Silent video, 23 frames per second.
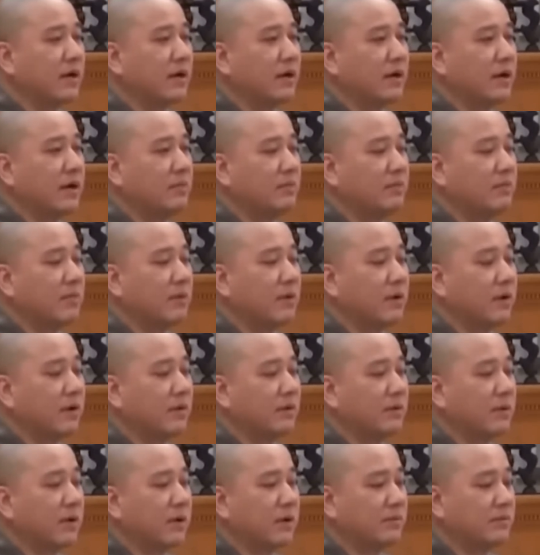ờ,
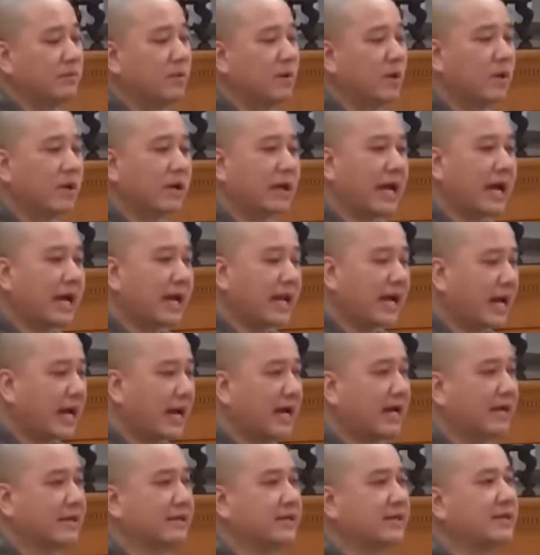mô mologana